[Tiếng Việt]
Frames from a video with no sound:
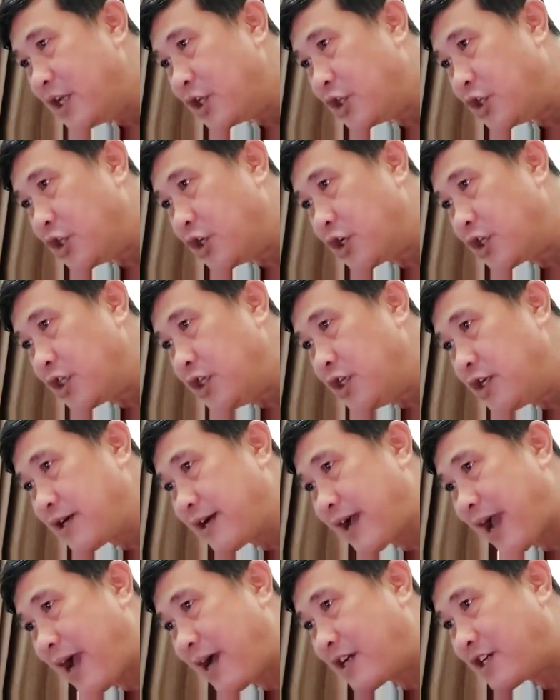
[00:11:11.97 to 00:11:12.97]
dường như
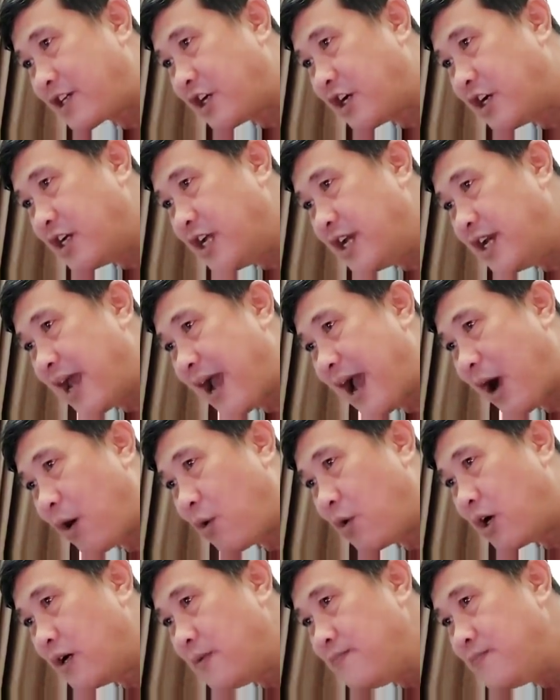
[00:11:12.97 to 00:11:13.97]
càng trở nên
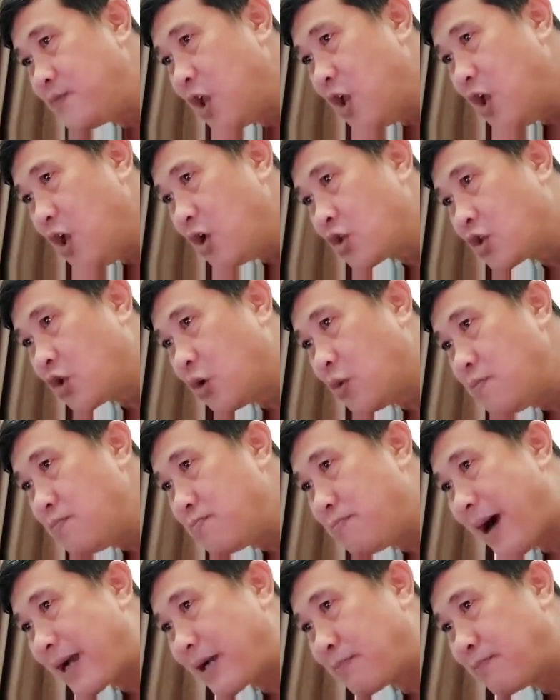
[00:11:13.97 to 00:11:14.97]
hào hứng. Chúng
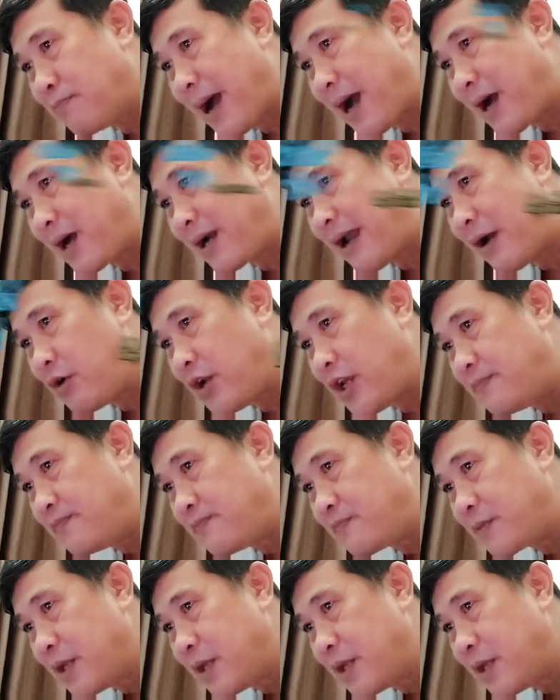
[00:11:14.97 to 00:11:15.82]
bạt mạng lao lên.